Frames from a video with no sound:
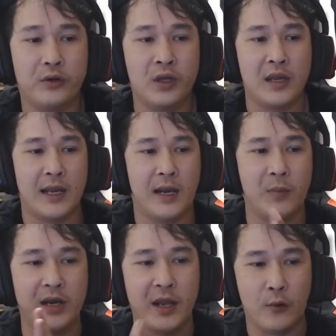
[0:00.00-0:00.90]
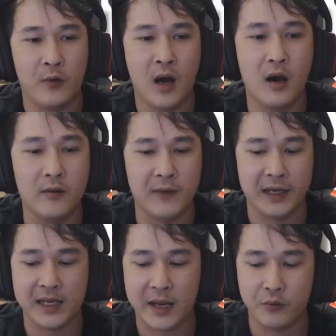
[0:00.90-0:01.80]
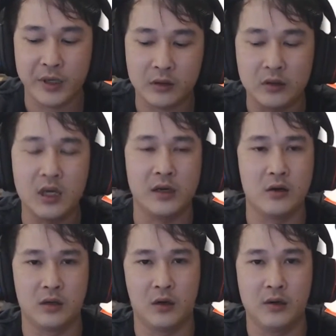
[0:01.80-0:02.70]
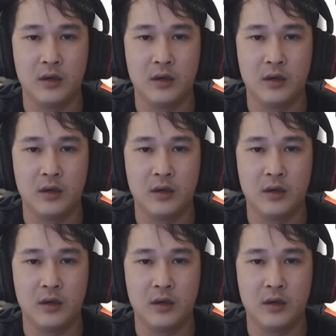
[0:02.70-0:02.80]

tức nghĩa là mình hiểu hơn về cái kèo chất tướng ở đường rồi